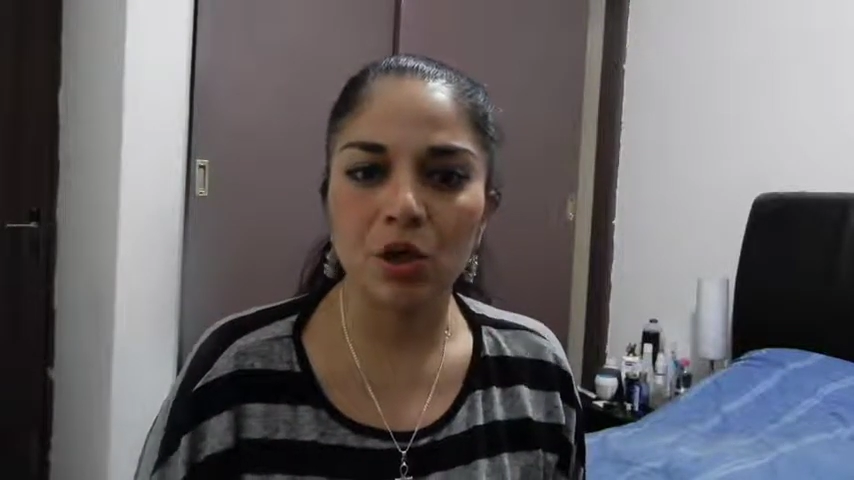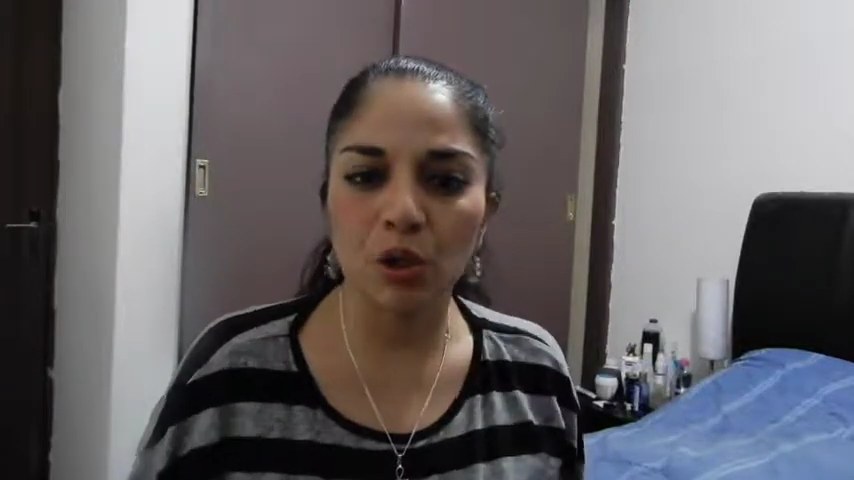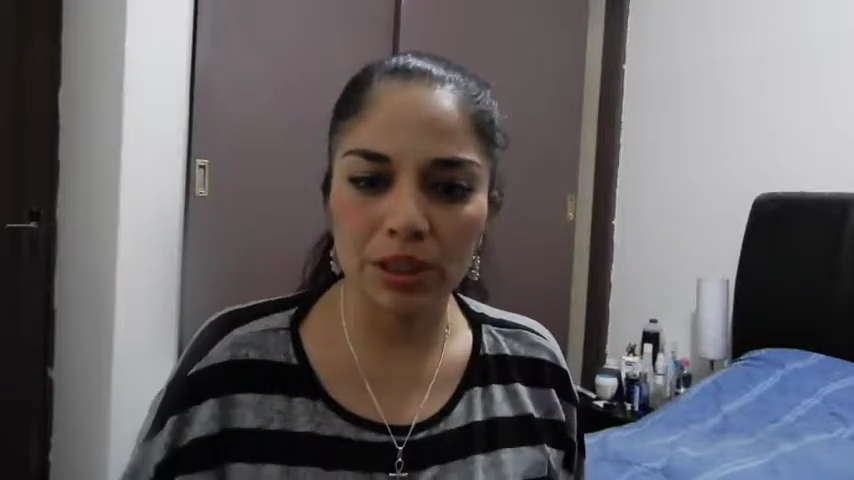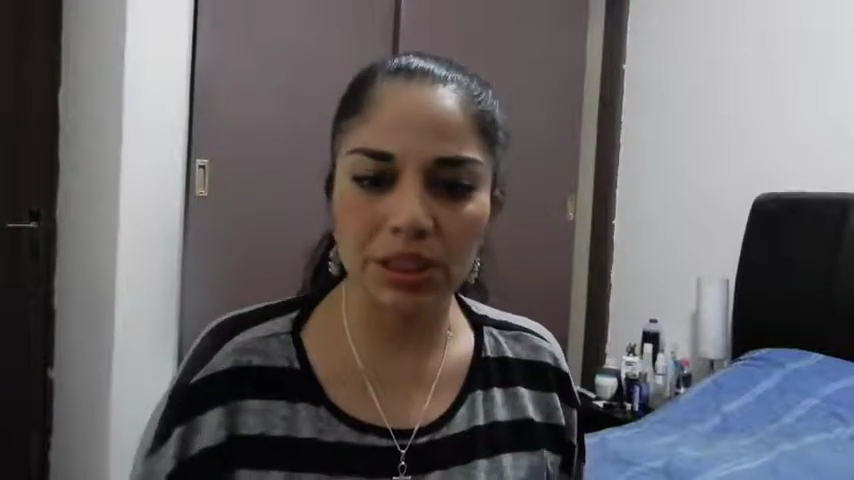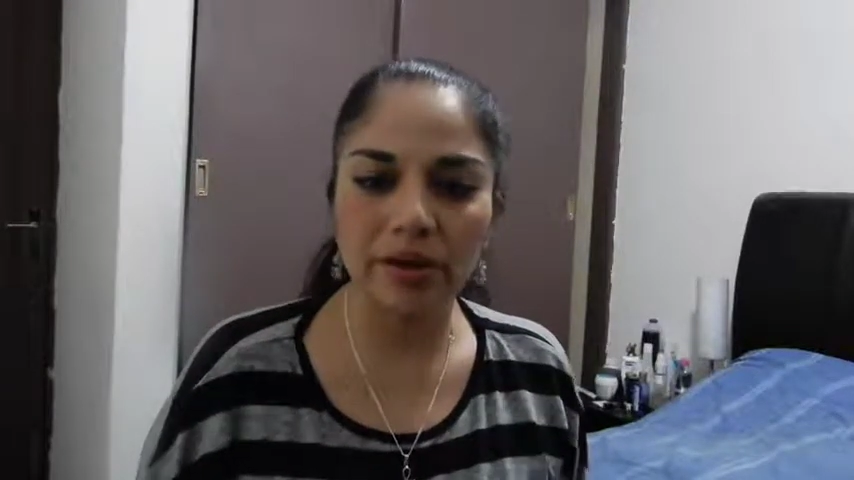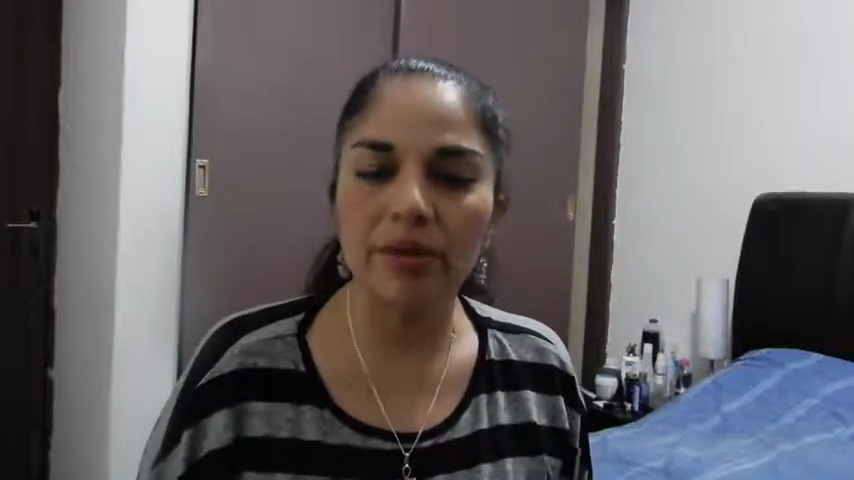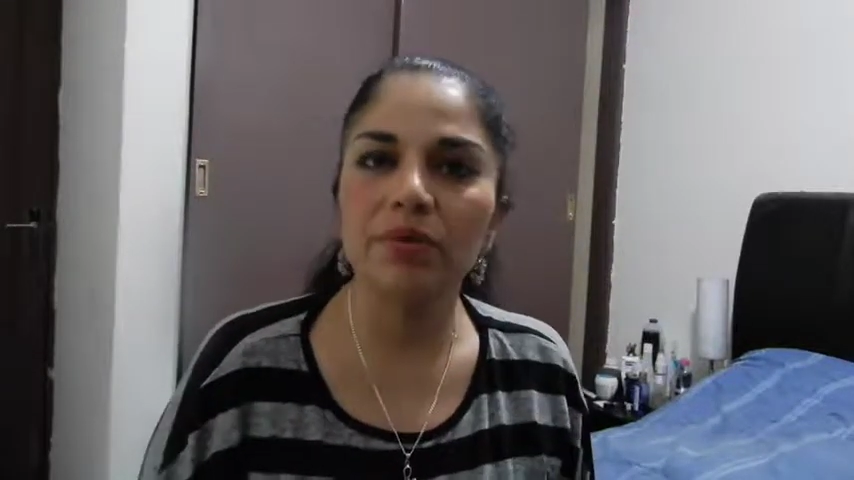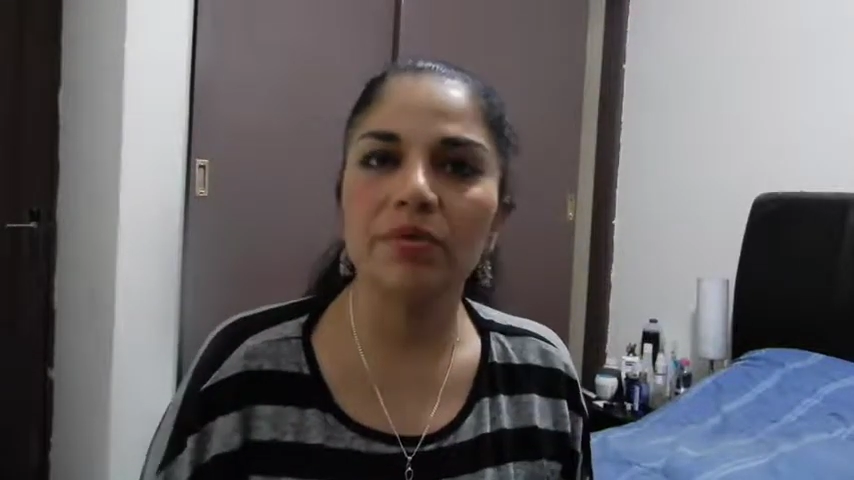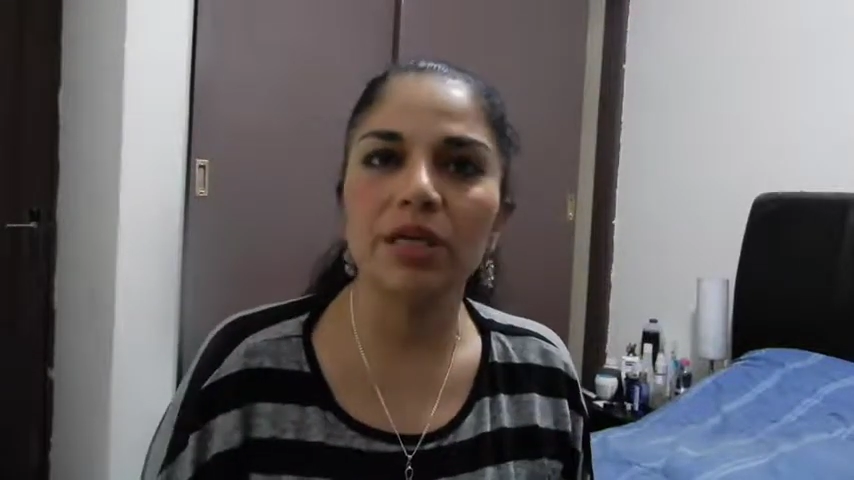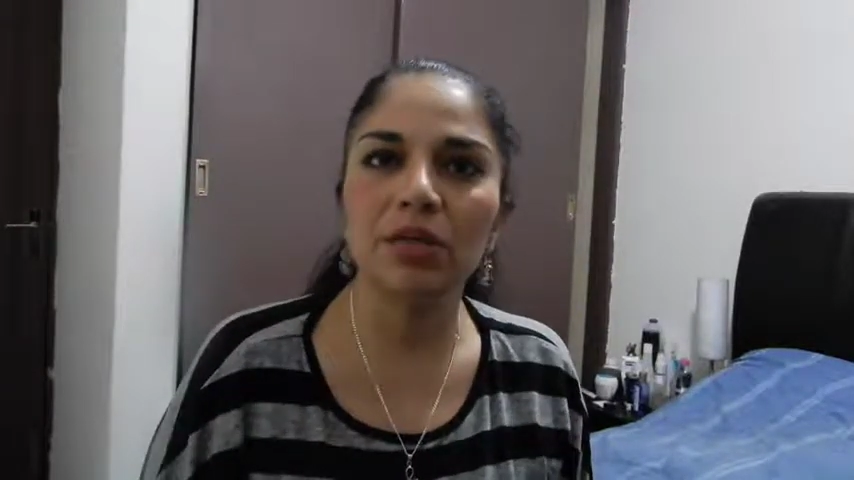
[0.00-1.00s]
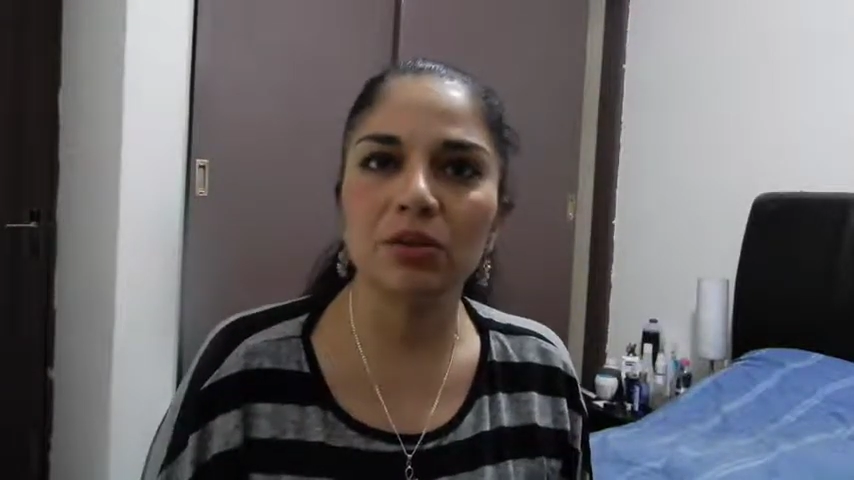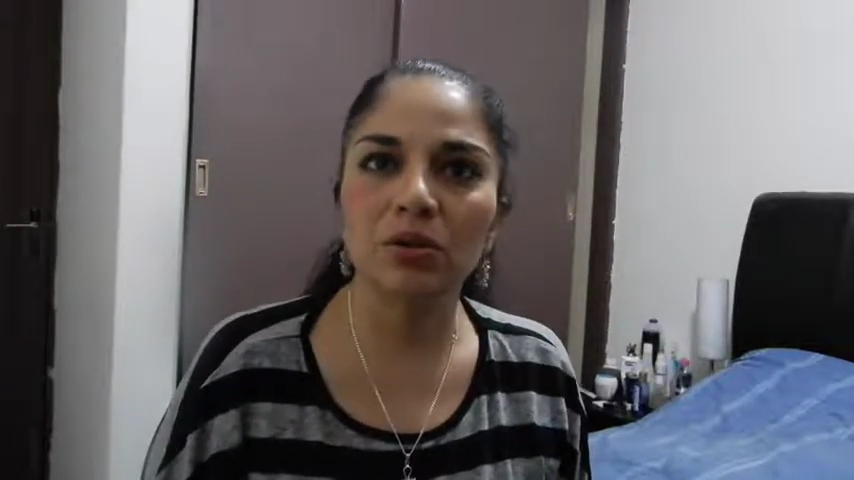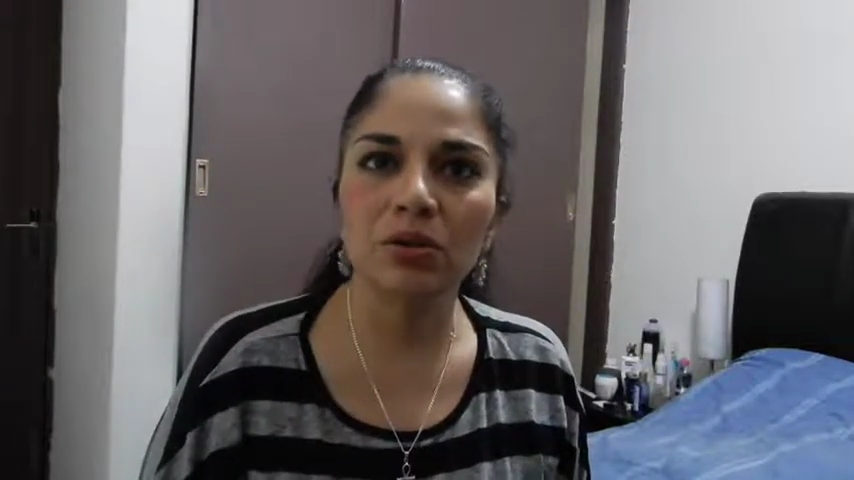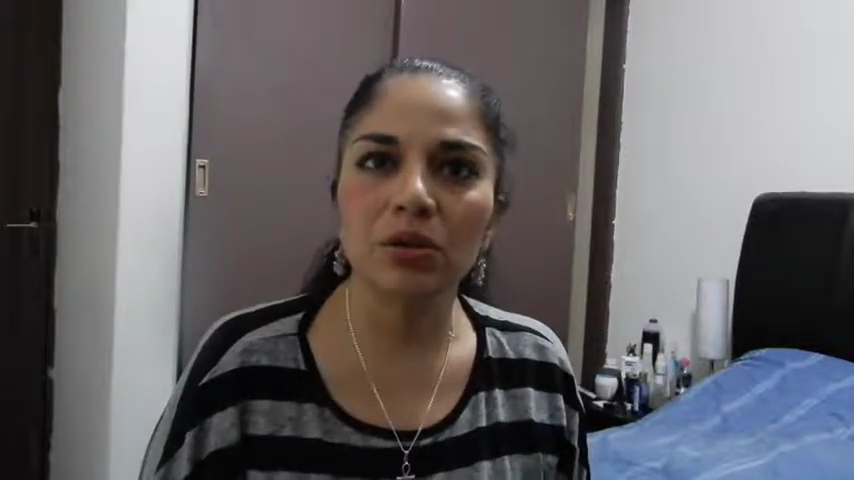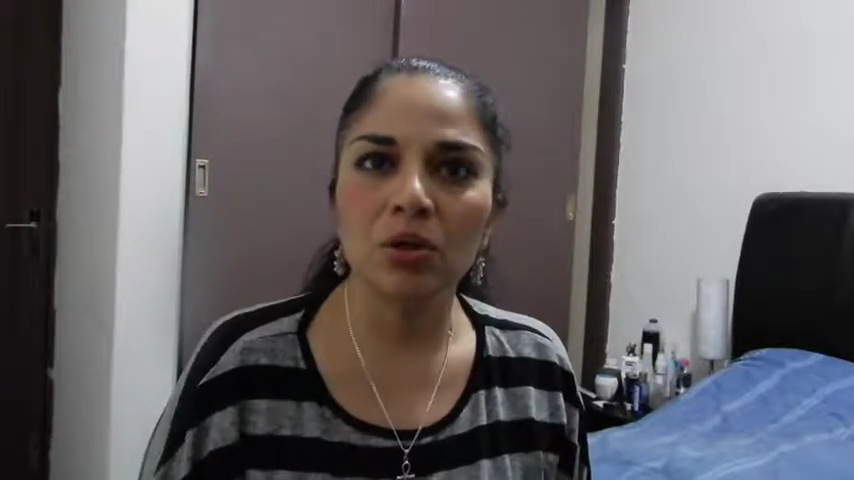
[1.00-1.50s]
lo que estaba
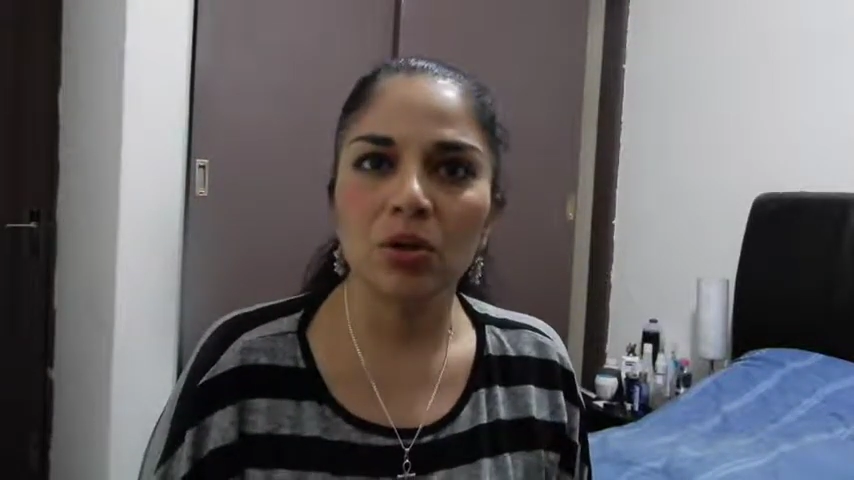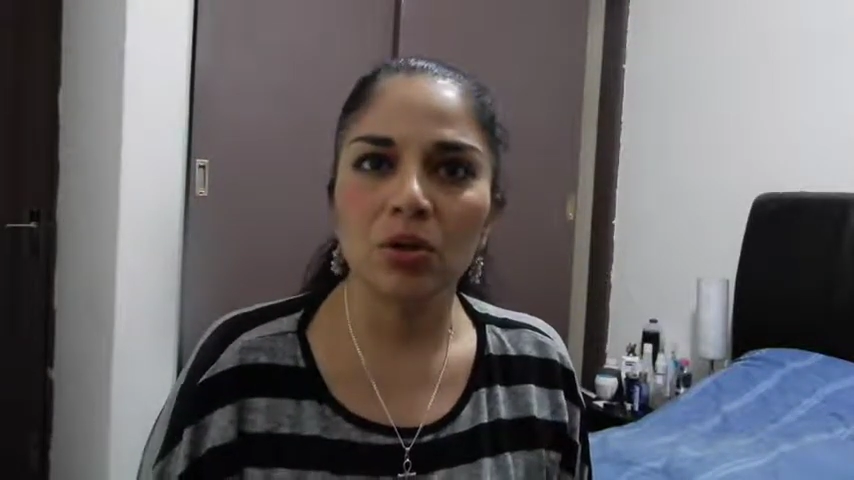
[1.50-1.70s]
viviendo,